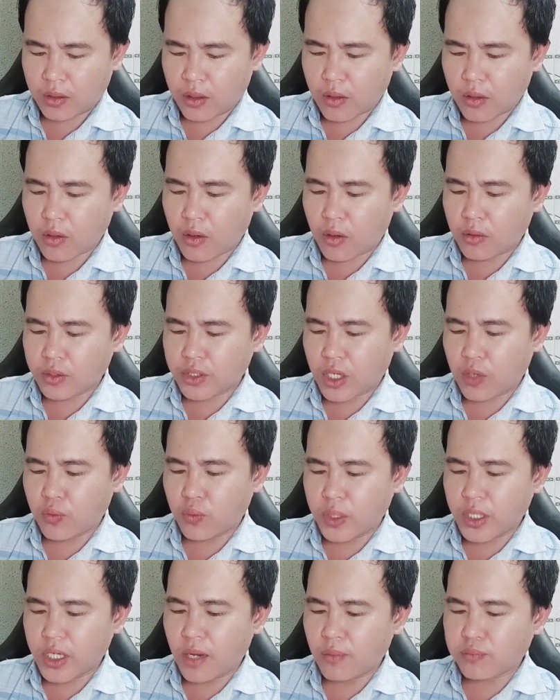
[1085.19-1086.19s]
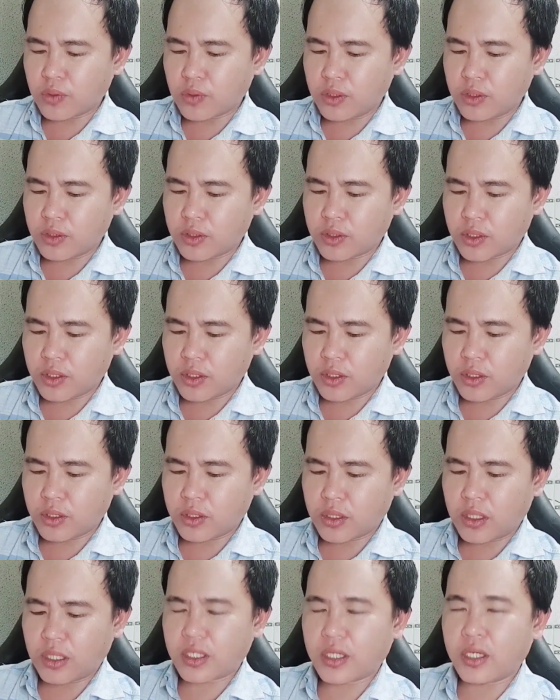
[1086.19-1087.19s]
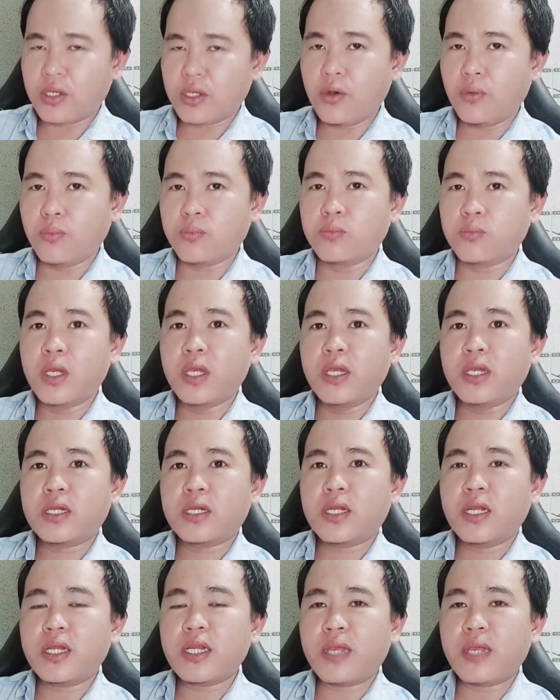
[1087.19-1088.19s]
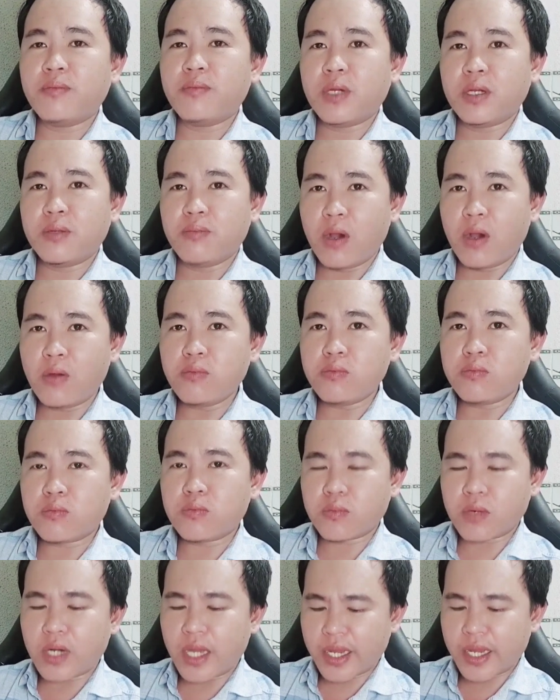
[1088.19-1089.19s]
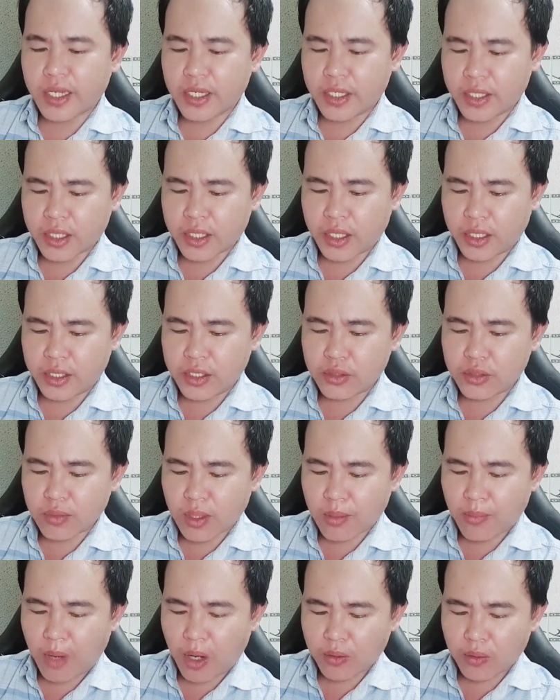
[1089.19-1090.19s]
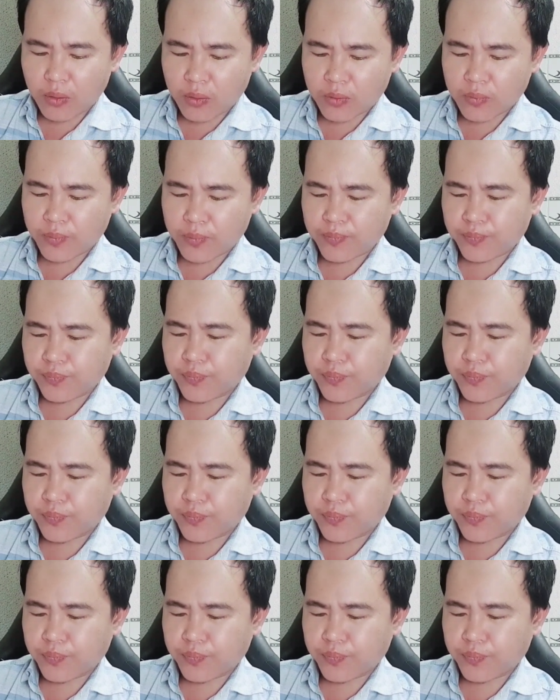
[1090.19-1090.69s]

nó có sao quỷ khóc nữa cho nên cực kỳ hung đến ngày 14 là ngày nghịch kỵ chúng ta bỏ luôn